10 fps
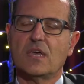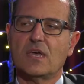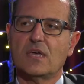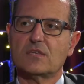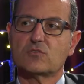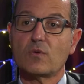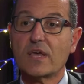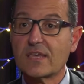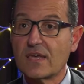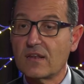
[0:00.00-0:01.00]
et sous
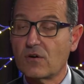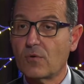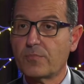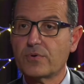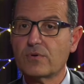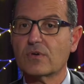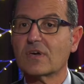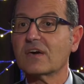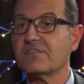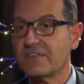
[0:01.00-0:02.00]
lesquelles on peut
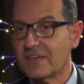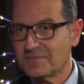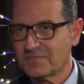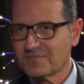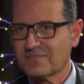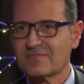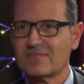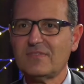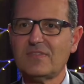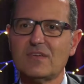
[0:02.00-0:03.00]
greffer
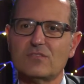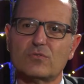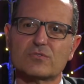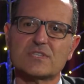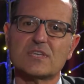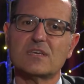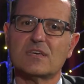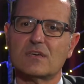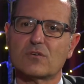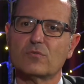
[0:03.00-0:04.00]
dans ces
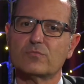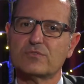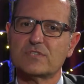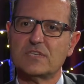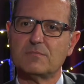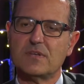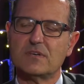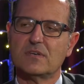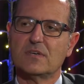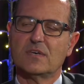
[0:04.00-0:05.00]
euh,
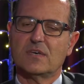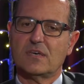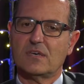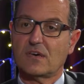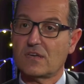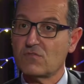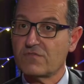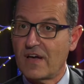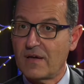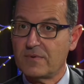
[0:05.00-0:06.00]
combustibles euh,
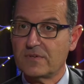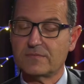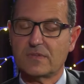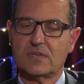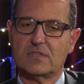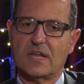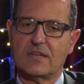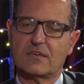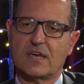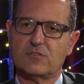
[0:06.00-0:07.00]
renouvelables, euh, dans
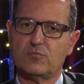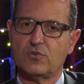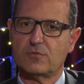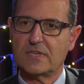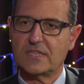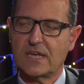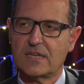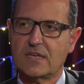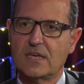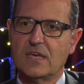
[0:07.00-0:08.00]
le cas du
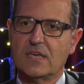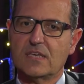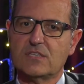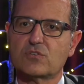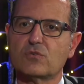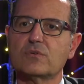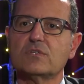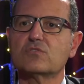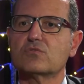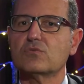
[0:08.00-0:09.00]
biométhane, qui sont
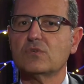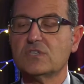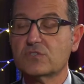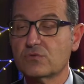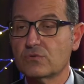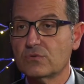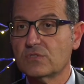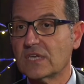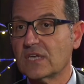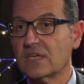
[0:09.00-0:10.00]
issus,
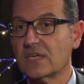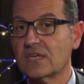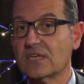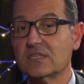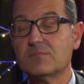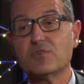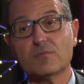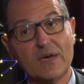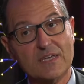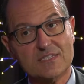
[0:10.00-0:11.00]
des, des
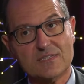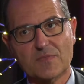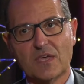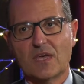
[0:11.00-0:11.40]
biomasses.